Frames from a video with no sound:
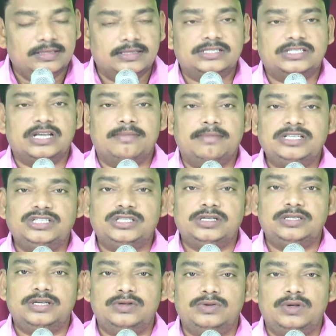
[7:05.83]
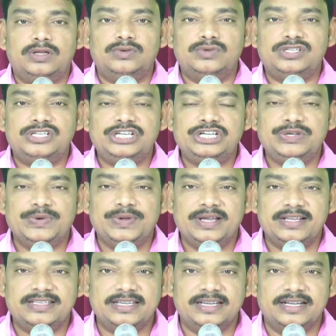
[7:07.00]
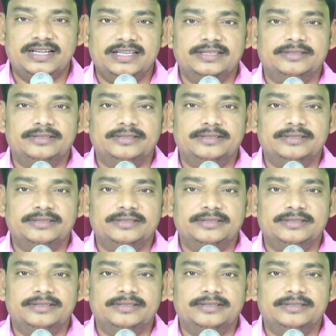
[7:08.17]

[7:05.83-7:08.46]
సమస్త జనులను శిష్యులుగా చేయండి